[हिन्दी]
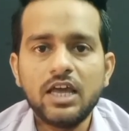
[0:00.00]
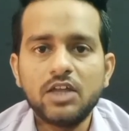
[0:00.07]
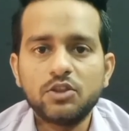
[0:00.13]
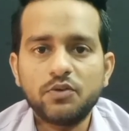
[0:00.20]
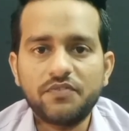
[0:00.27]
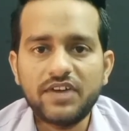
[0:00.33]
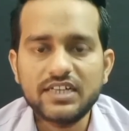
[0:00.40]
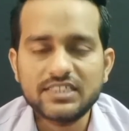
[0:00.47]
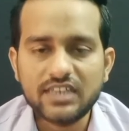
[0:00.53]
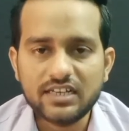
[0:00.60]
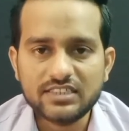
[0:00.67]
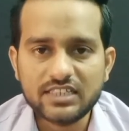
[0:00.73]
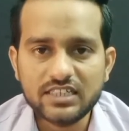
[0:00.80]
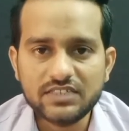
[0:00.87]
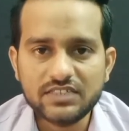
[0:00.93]
तो फ्रेंड्स
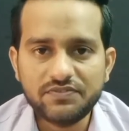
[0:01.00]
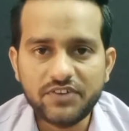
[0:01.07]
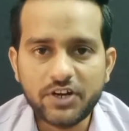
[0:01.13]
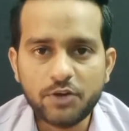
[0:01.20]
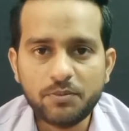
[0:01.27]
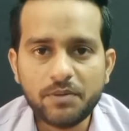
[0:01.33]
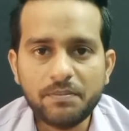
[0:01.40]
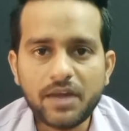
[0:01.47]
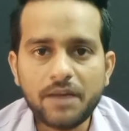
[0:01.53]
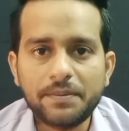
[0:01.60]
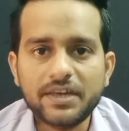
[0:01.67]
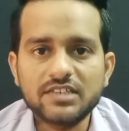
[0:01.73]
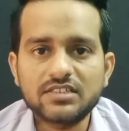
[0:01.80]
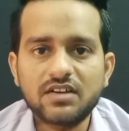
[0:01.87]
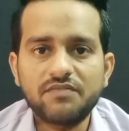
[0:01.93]
आज की इस वीडियो में मैं
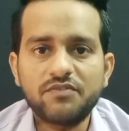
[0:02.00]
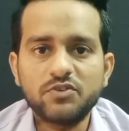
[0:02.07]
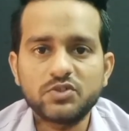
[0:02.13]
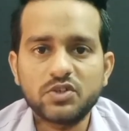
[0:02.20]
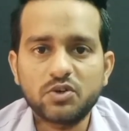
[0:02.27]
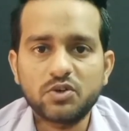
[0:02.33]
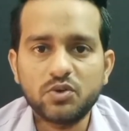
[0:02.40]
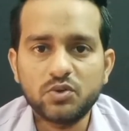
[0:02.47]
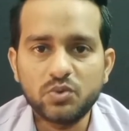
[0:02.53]
आपके इस कन्फ्यूज़न को